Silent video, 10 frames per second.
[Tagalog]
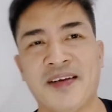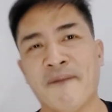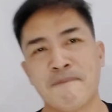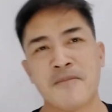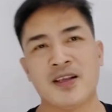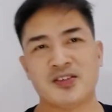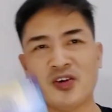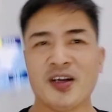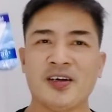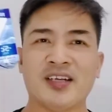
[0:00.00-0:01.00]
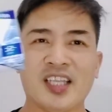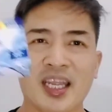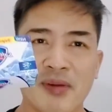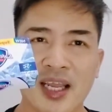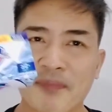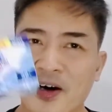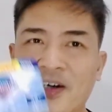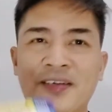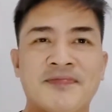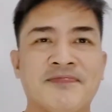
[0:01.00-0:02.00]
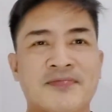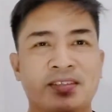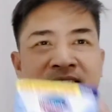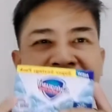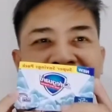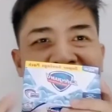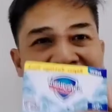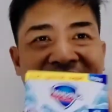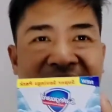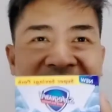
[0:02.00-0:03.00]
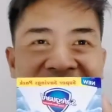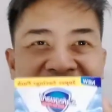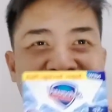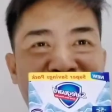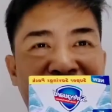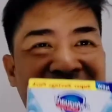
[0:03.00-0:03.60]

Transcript: Oh my so, ngayon, ako. So, yan na. Ito na yung